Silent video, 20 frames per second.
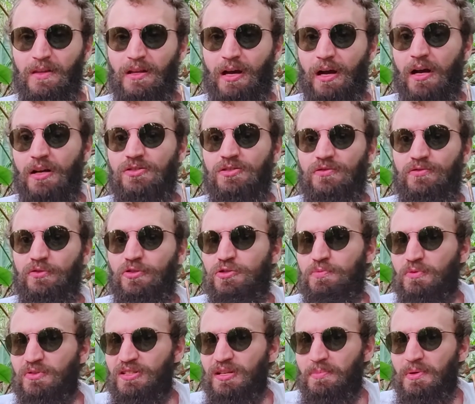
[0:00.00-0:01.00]
Hein, sauf, euh, je
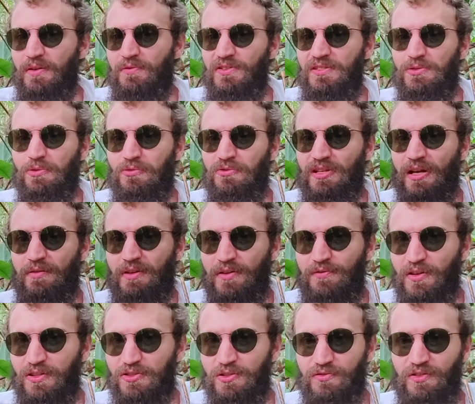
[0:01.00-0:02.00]
pense, les bénéfices qui ont servi à
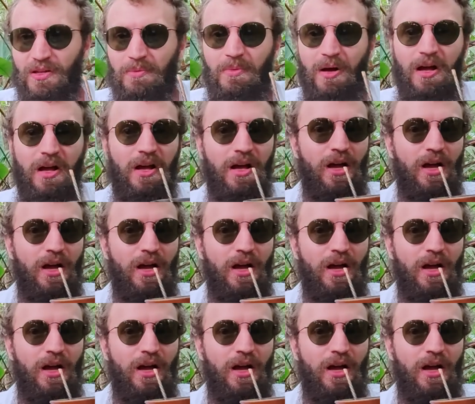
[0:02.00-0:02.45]
faire ce film.